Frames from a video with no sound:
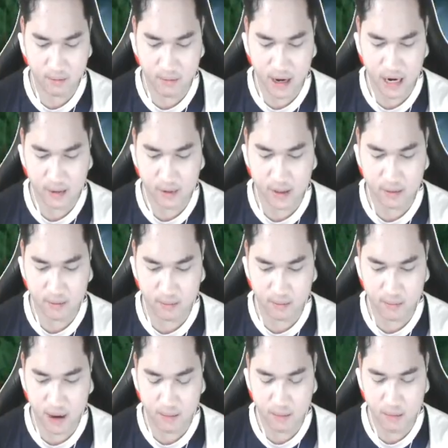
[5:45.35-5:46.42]
mang ở bên
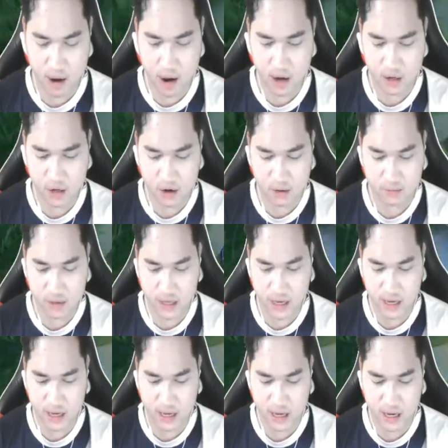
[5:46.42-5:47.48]
bấm ọt nhóm
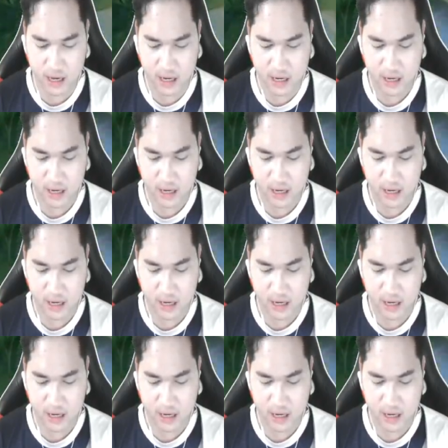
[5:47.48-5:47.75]
tiết.